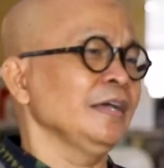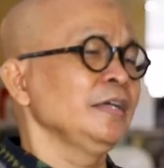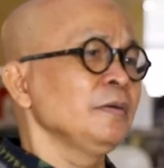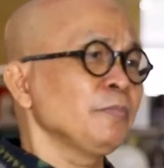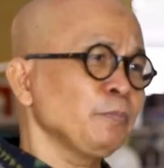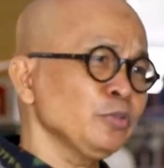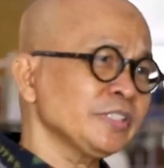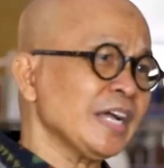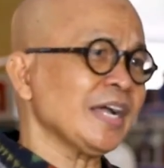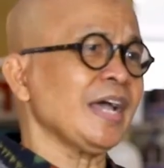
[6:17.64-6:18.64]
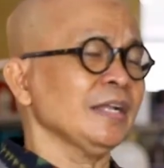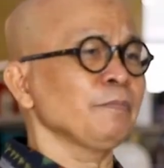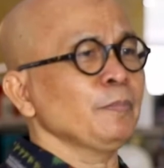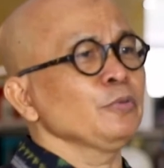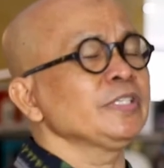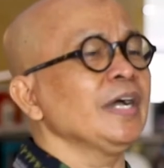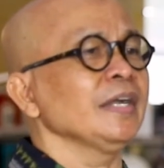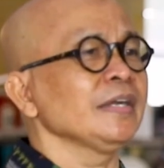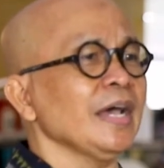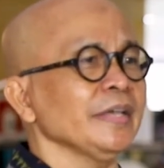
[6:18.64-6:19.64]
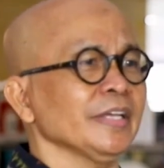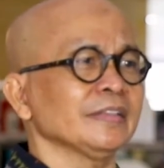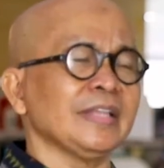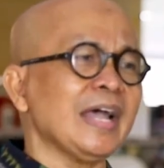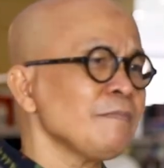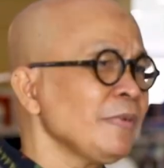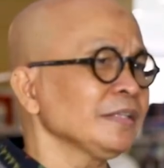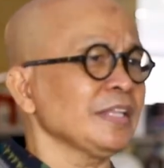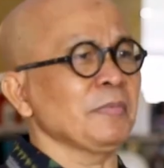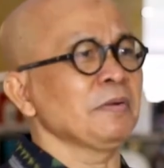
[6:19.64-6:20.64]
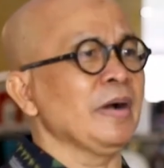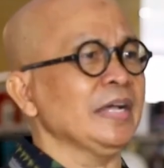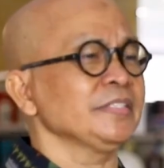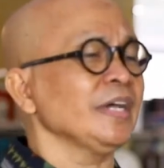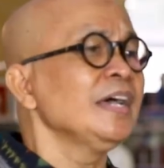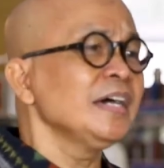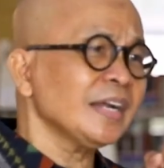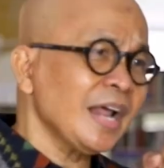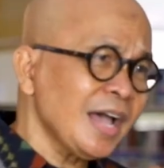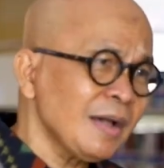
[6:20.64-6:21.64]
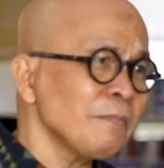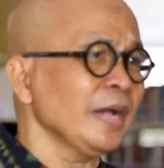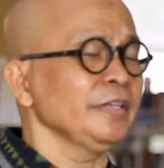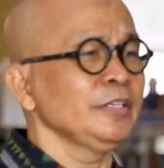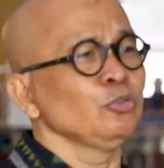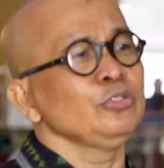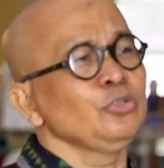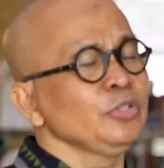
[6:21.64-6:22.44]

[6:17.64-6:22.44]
perpustakaan-perpustakaan rakyat, taman-taman baca ramai dikunjungi